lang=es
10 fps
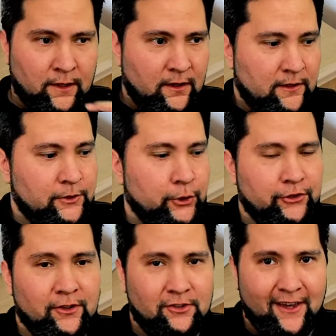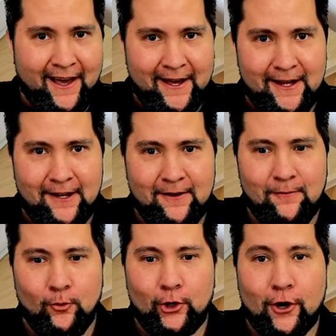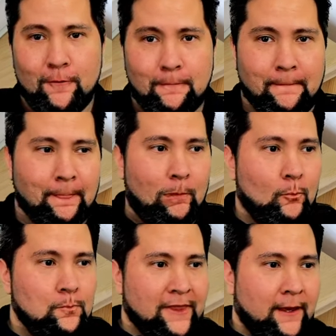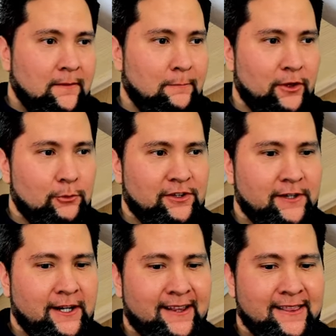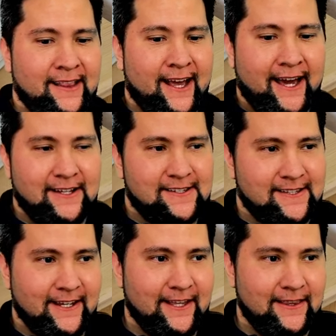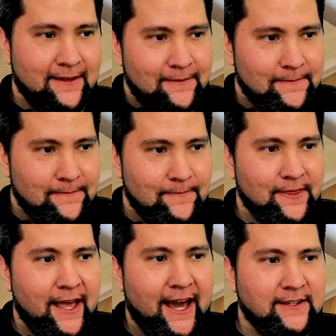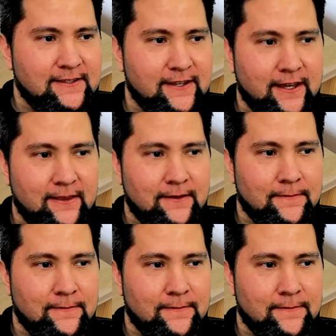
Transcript: Entonces al buró le podemos decir nightstand. Nightstand.